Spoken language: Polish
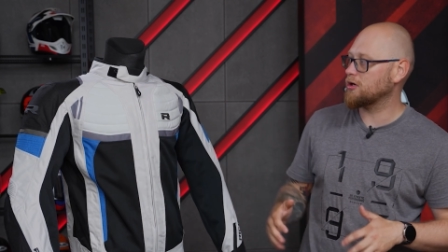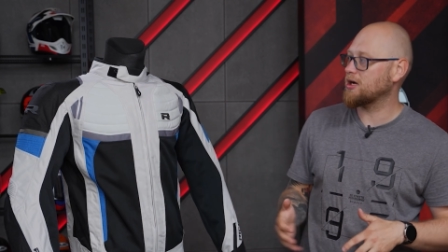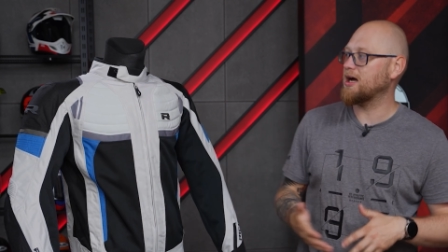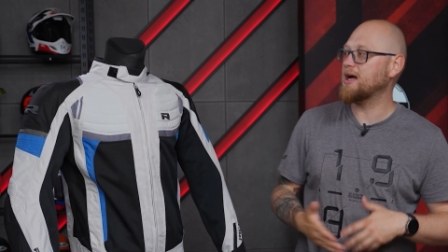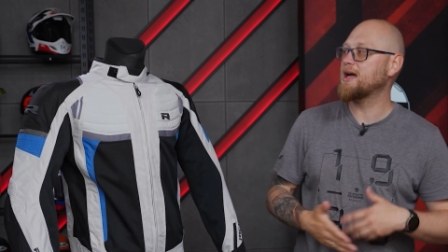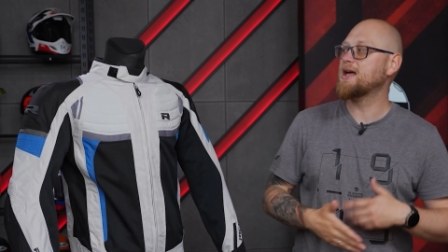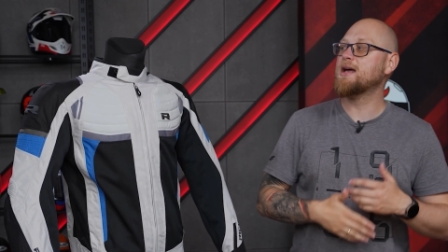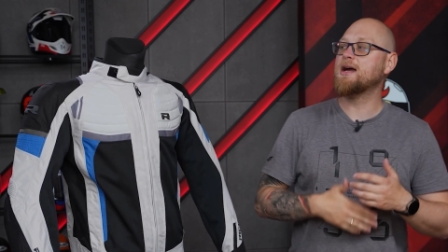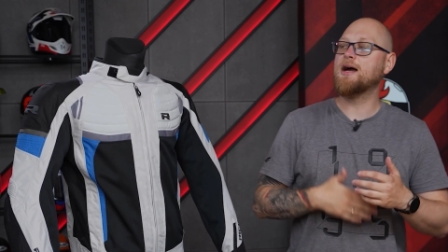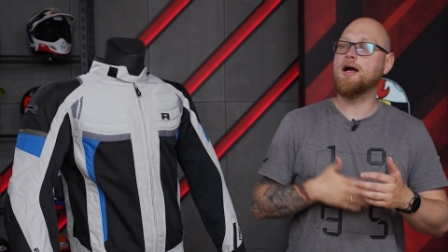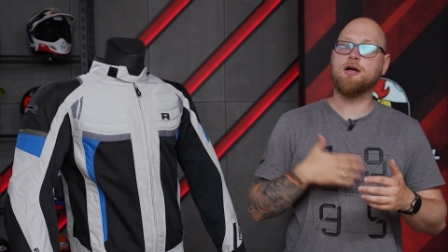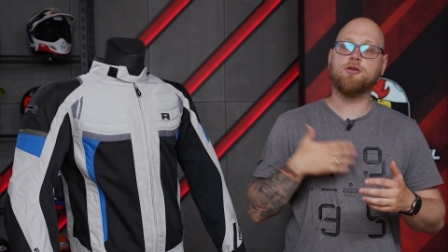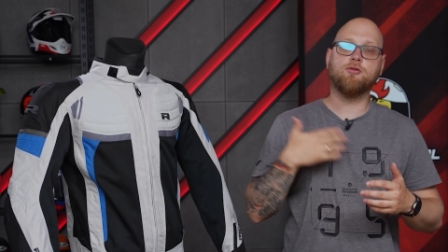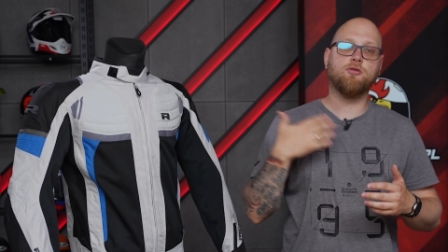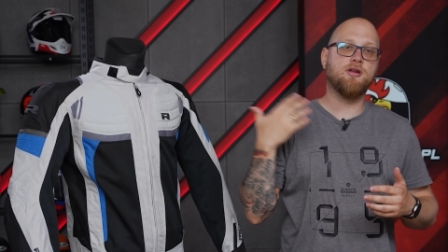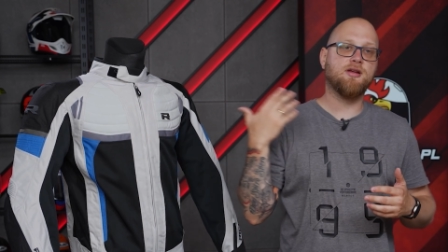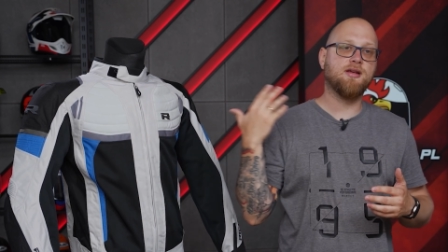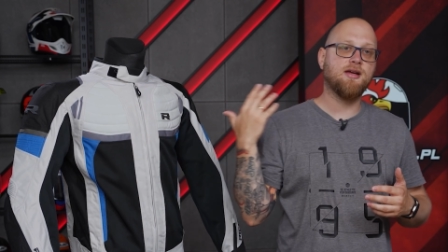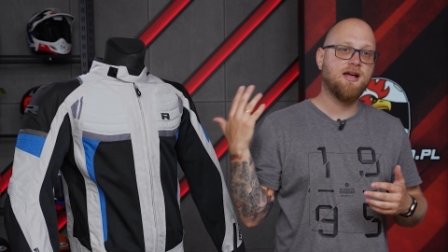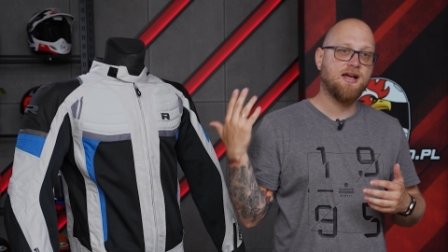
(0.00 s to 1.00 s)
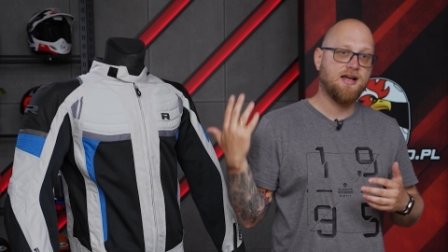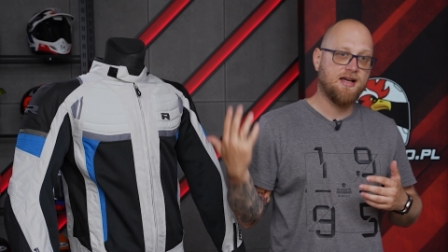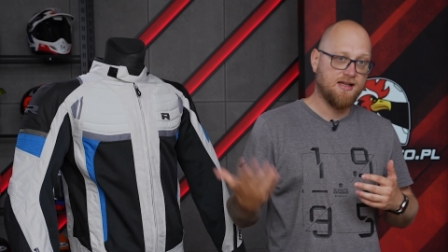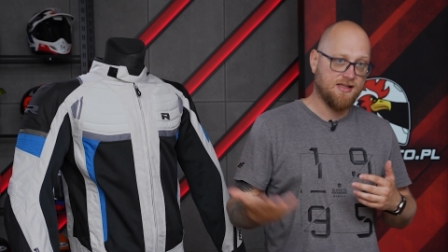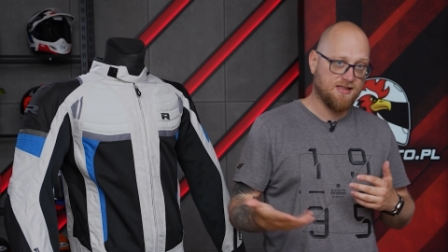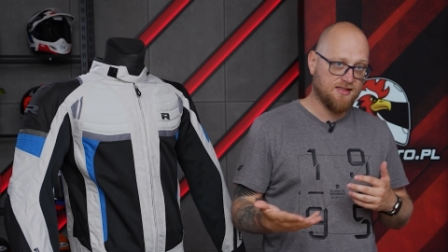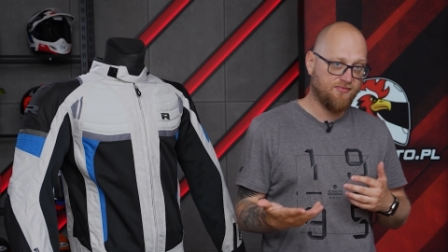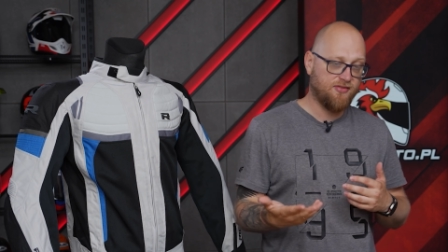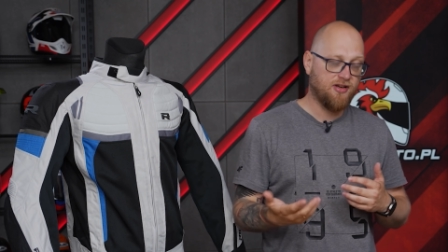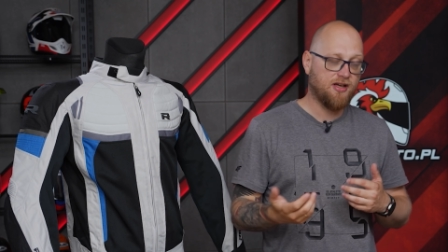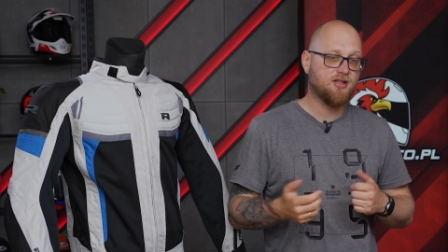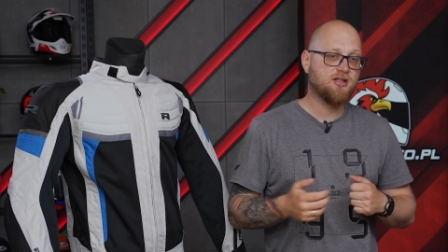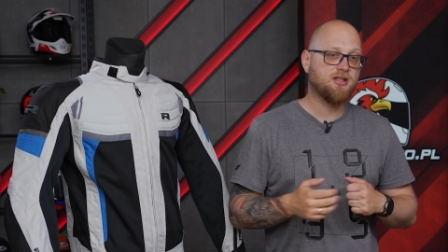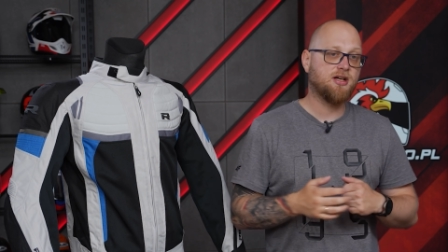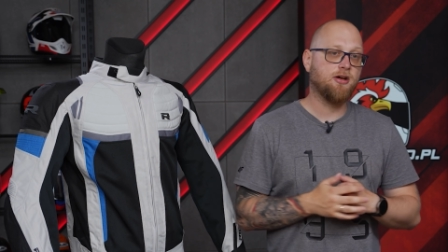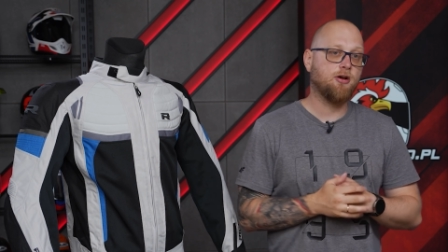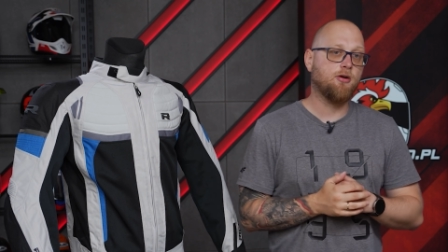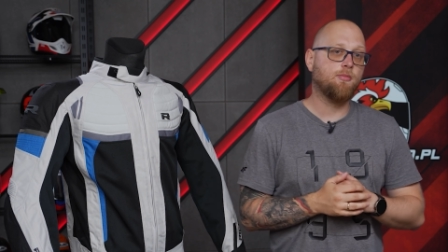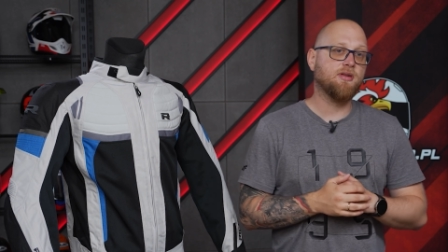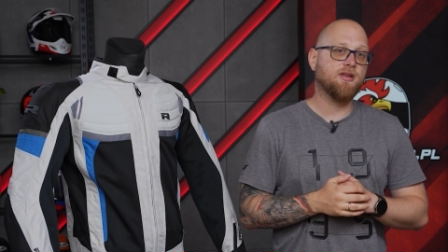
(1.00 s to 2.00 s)
oka, a które
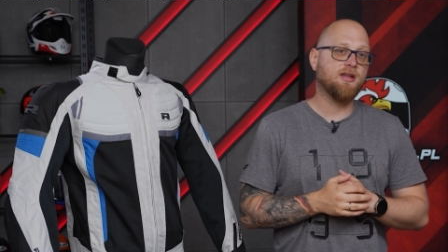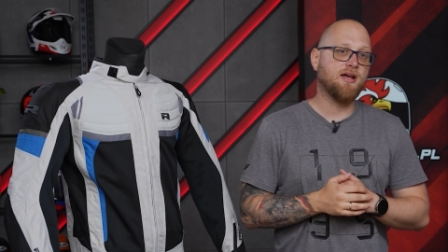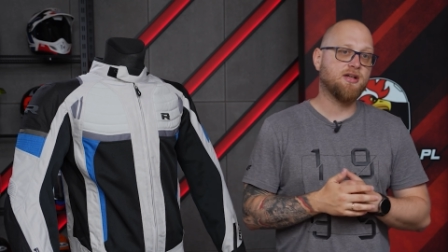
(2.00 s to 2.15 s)
zwiększają